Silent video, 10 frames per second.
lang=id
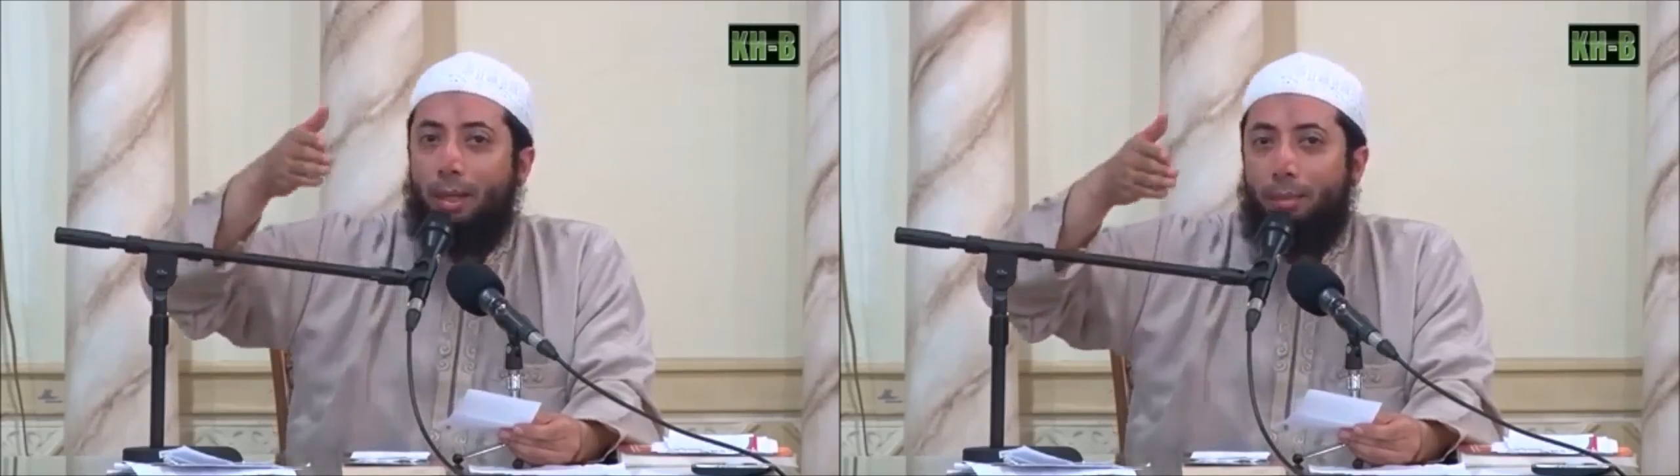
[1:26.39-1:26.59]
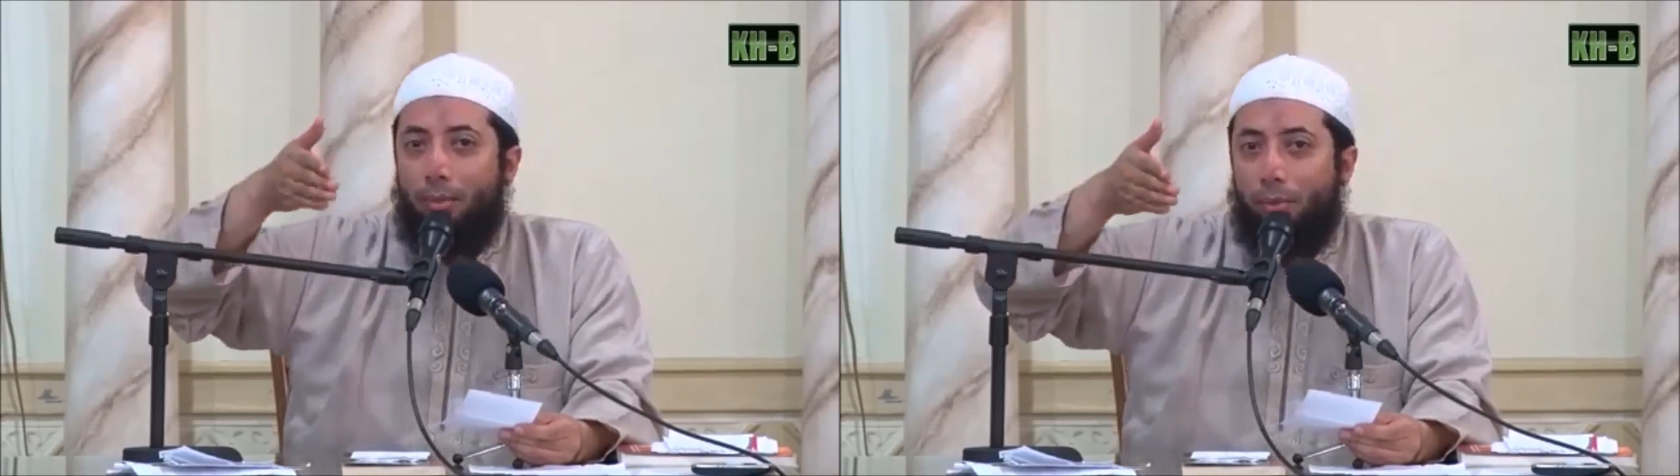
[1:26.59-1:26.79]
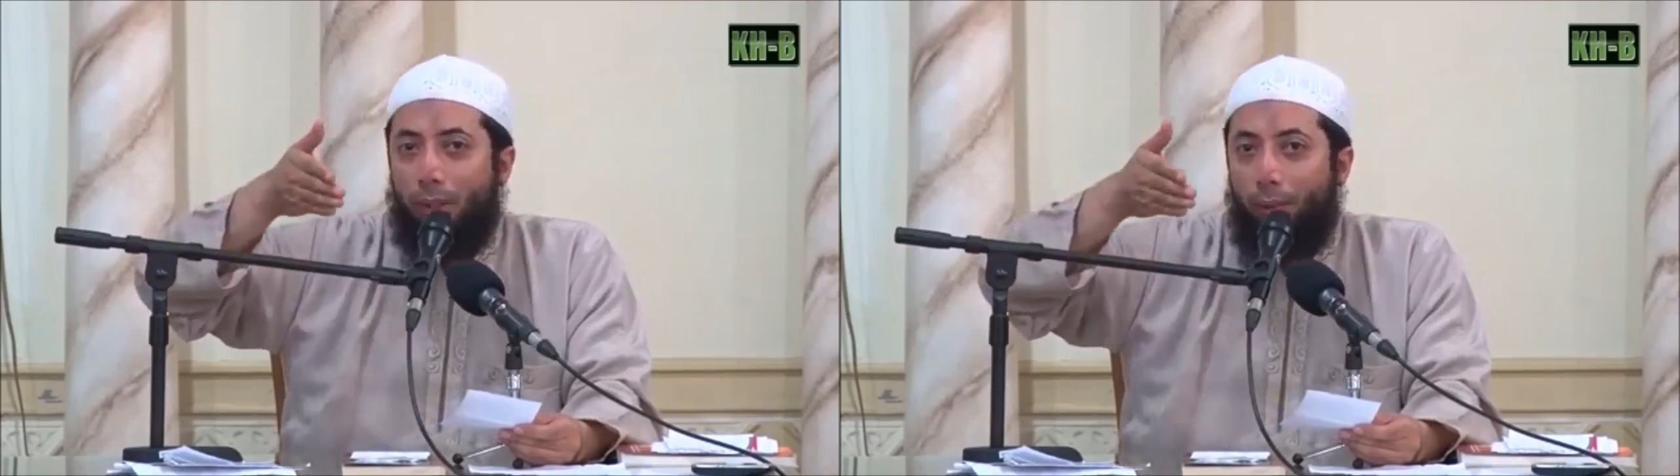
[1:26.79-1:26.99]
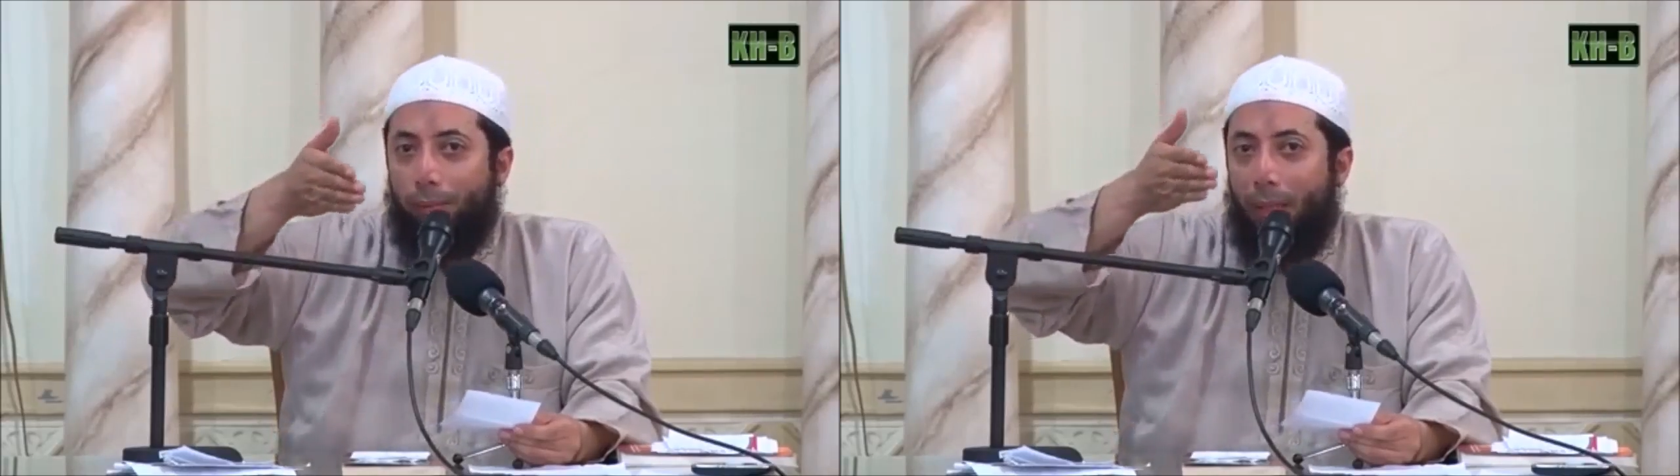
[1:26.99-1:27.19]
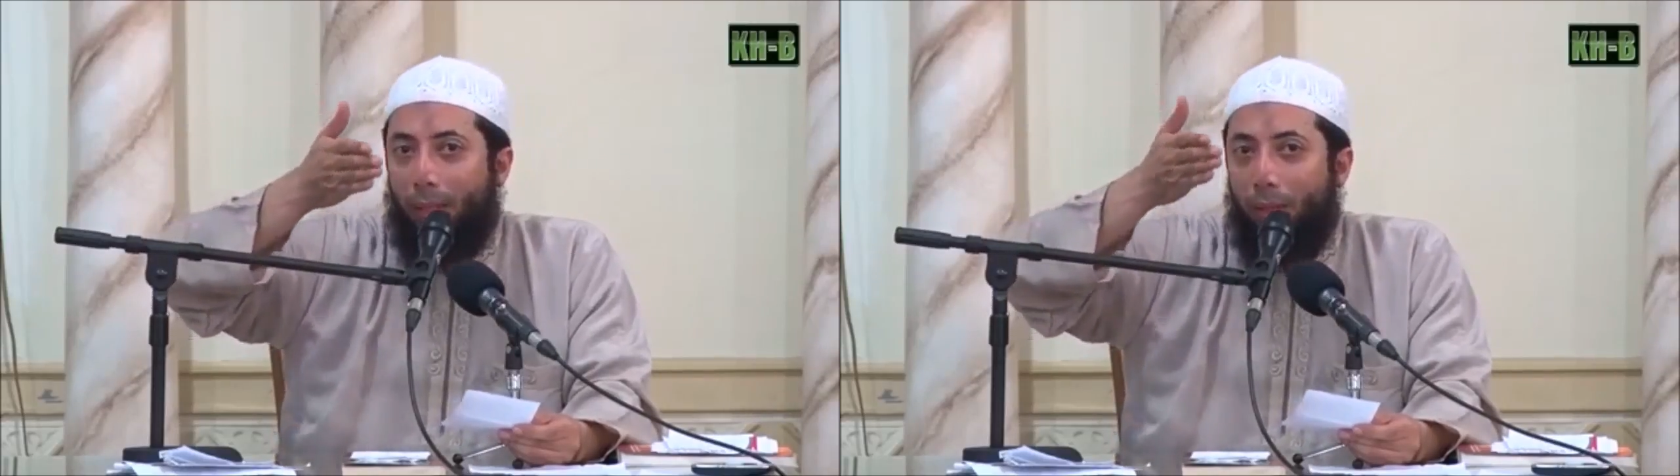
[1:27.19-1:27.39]
Saya masuk
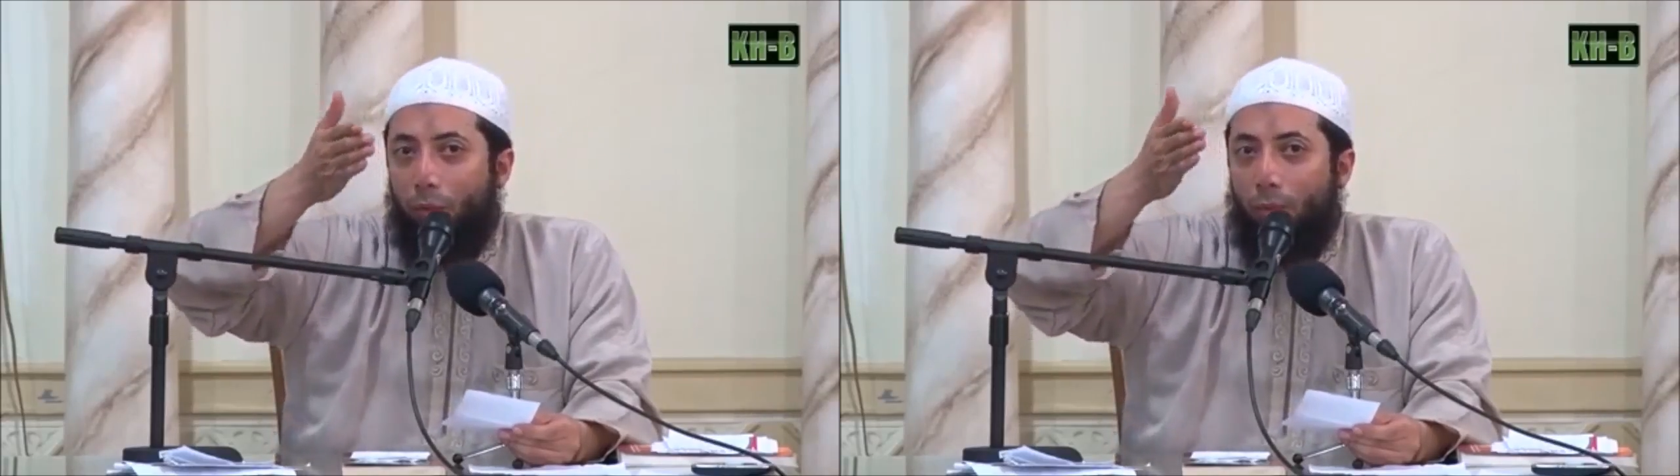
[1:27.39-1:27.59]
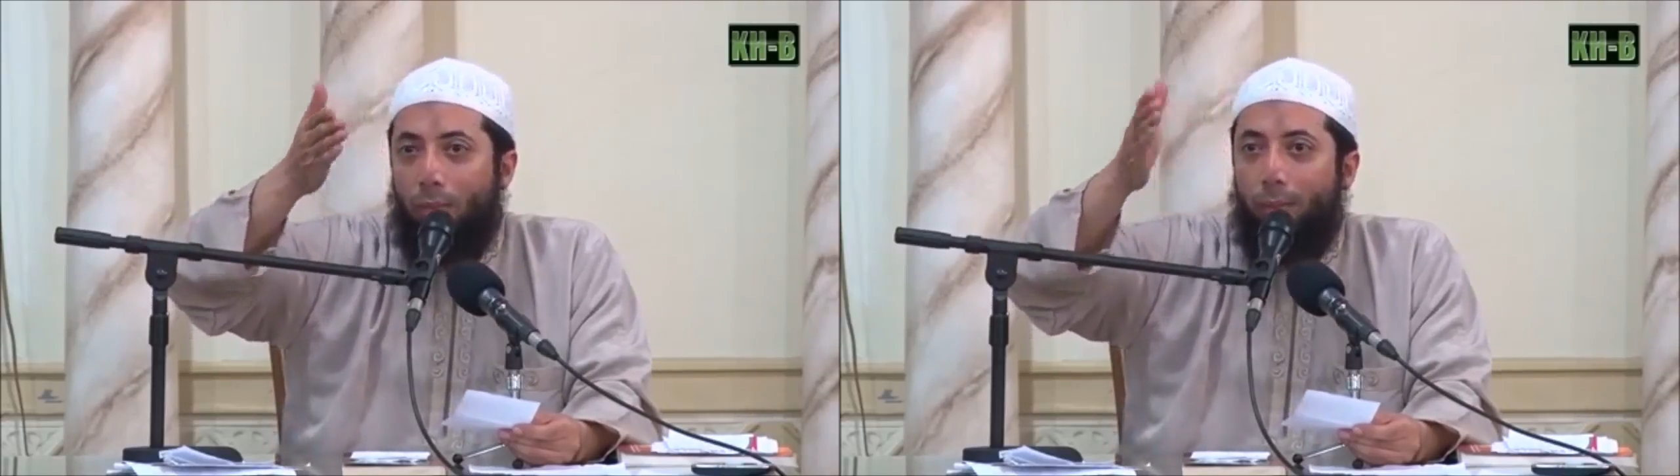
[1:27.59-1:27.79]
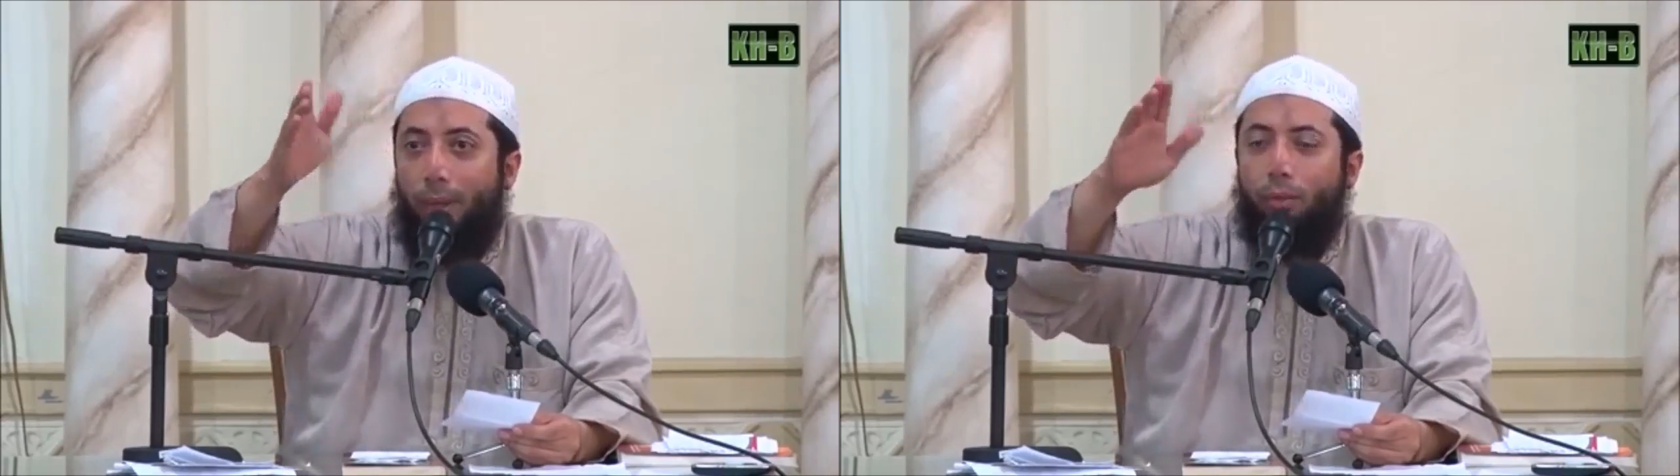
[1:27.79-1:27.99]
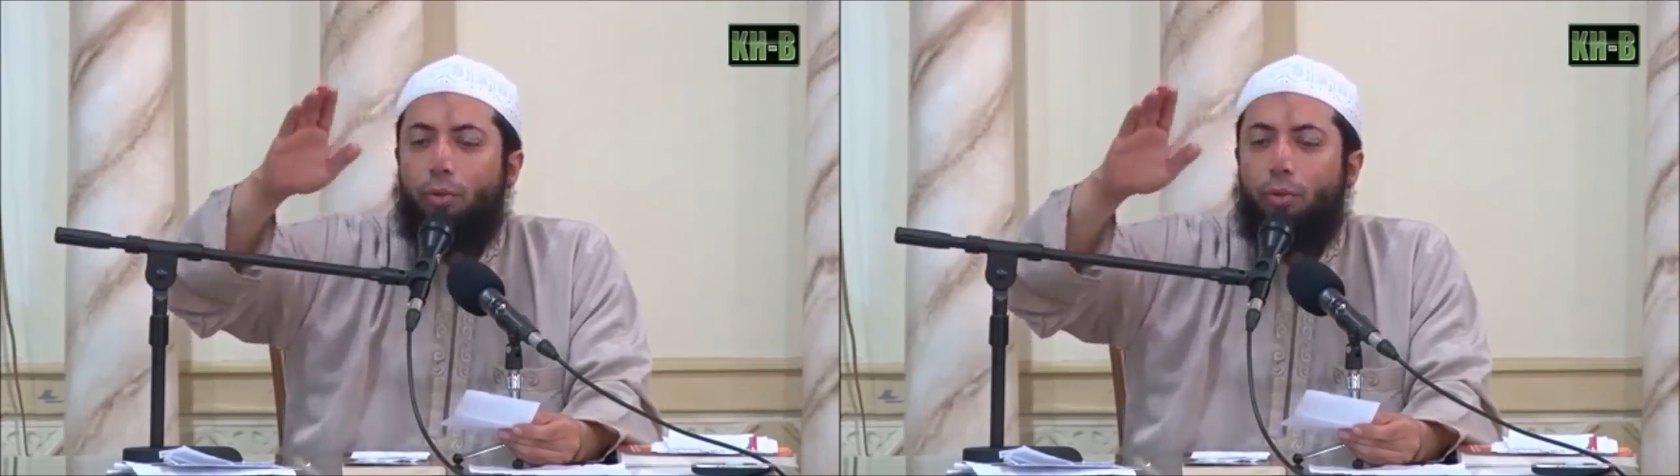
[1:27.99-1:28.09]
lewat belakangnya rumah bapak